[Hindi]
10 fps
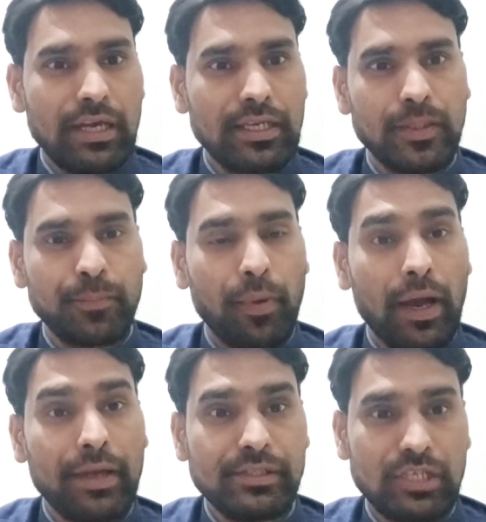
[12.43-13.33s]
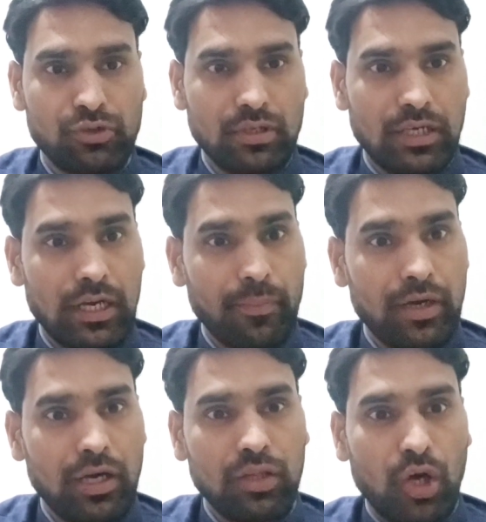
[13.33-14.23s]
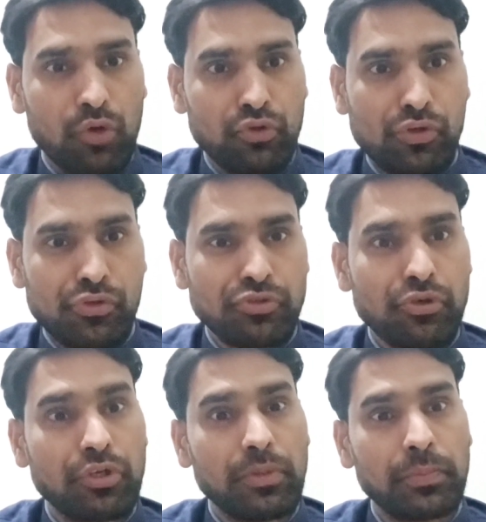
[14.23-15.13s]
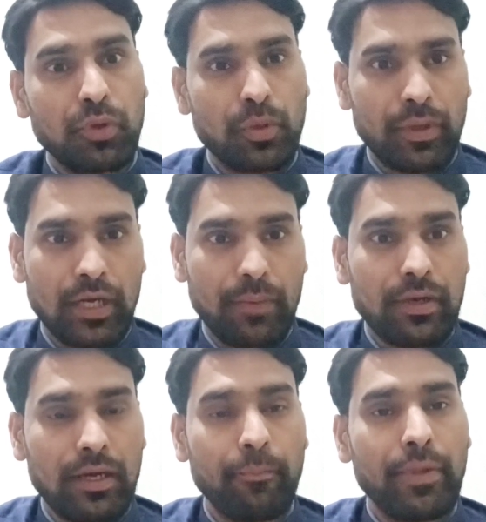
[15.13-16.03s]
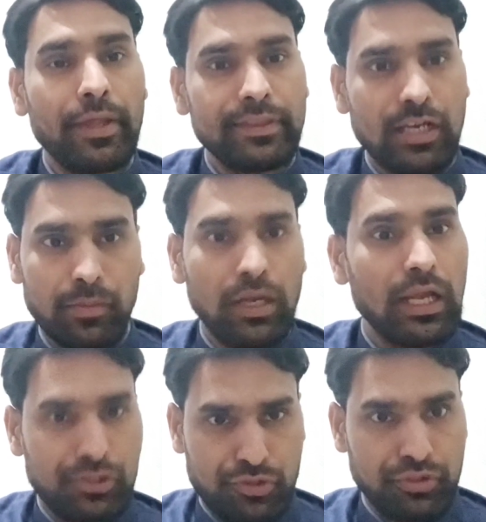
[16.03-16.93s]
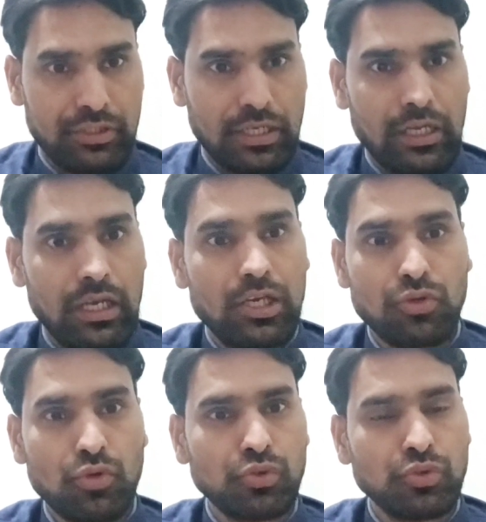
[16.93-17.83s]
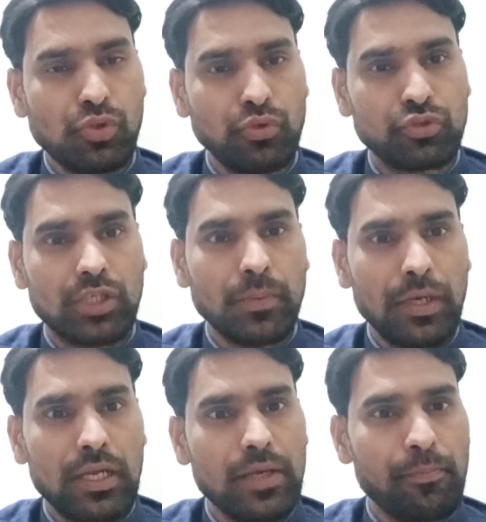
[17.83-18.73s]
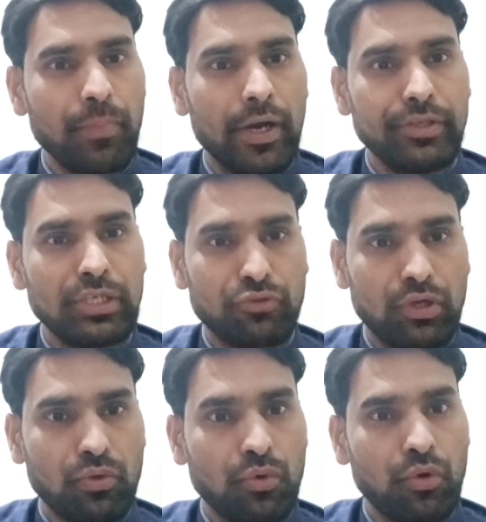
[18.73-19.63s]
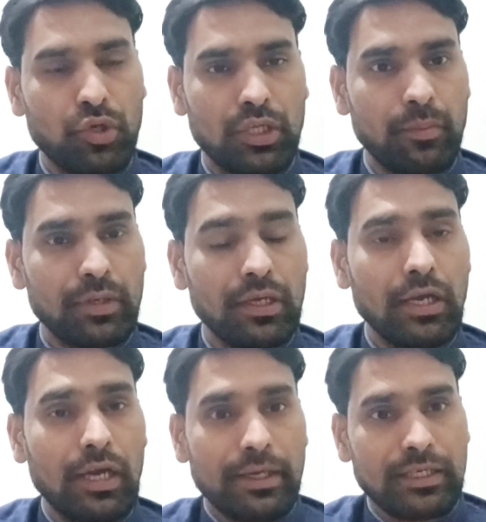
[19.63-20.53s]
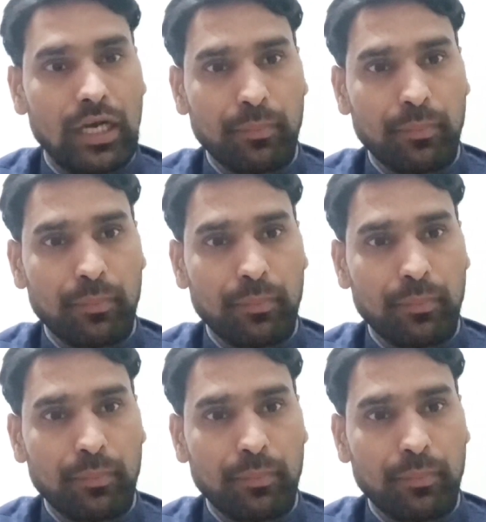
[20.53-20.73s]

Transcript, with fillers: है कि पाई नेटवर्क आपका 2024 में आपका मेन नेट भी लॉन्च हो जाए लेकिन दोस्तों उसके पहले पाई नेटवर्क को टीम ने यहाँ